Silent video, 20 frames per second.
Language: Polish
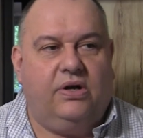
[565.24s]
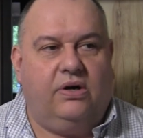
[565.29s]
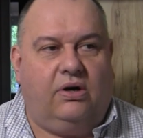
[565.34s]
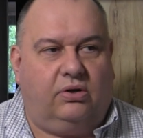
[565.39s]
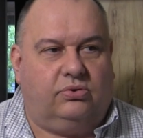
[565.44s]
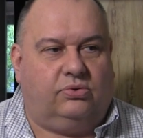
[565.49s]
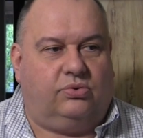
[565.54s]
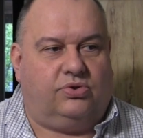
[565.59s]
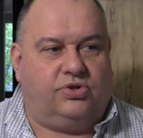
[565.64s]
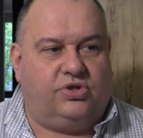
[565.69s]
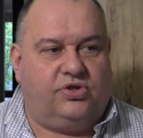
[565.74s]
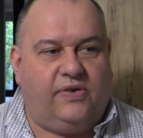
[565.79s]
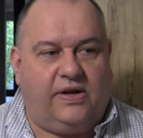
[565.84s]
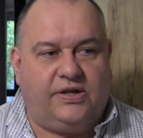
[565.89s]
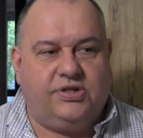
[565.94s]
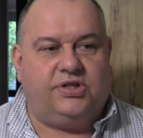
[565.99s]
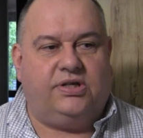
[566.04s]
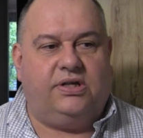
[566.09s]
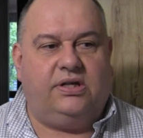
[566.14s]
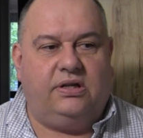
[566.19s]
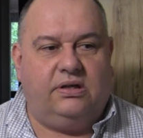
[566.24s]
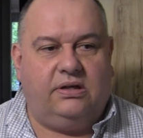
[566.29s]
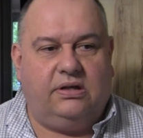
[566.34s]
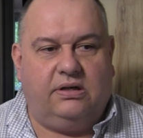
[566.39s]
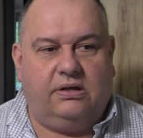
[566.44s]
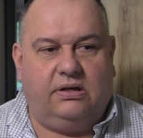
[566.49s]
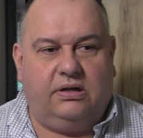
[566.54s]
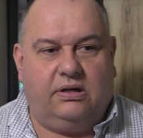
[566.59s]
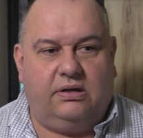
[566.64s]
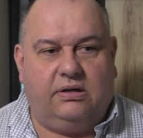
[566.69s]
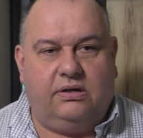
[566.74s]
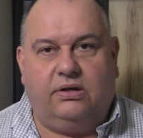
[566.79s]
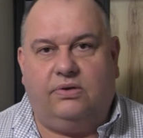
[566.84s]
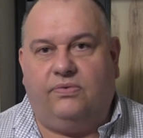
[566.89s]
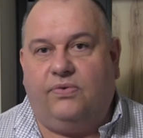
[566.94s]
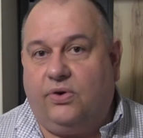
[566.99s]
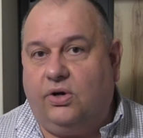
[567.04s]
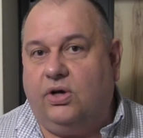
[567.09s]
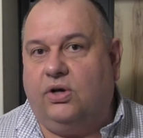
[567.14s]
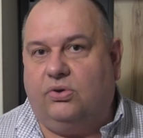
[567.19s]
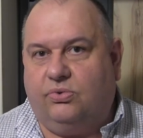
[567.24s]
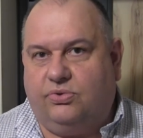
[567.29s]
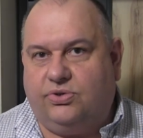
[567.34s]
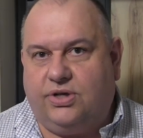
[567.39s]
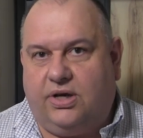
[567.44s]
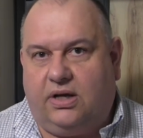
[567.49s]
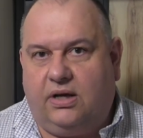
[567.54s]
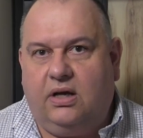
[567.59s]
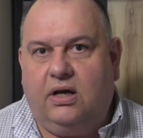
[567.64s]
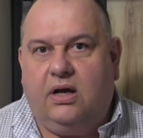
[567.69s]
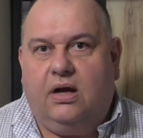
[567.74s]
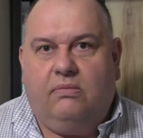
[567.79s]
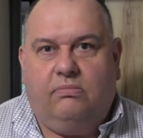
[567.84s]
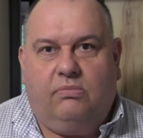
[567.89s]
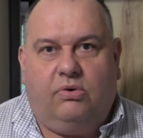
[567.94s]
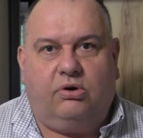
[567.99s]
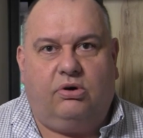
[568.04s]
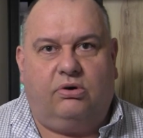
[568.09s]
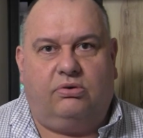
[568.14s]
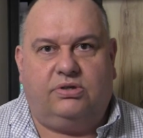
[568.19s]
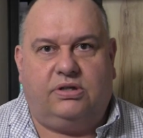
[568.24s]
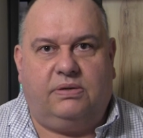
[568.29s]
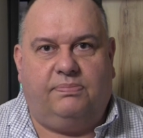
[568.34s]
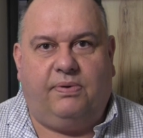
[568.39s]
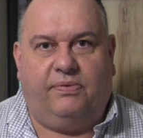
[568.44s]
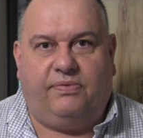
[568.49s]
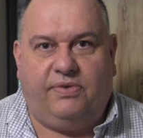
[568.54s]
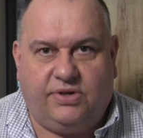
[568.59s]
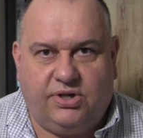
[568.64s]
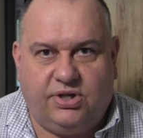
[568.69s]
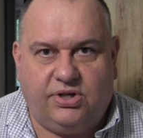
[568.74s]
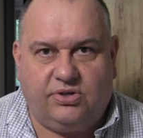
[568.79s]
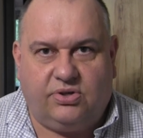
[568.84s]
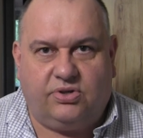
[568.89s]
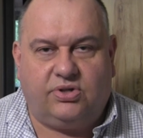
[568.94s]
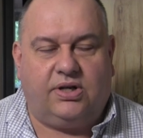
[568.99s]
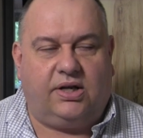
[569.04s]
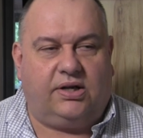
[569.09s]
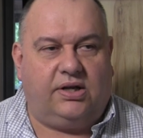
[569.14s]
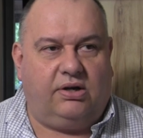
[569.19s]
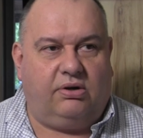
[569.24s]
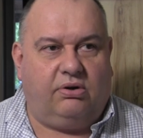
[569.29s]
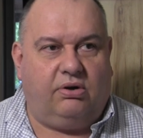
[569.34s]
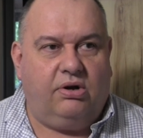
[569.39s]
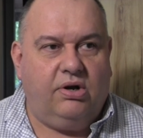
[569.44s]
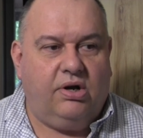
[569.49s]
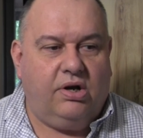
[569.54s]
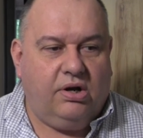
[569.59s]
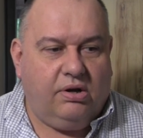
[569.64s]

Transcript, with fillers: Otóż szwaczki i w ogóle ludzie mogą sobie powiedzieć coś takiego: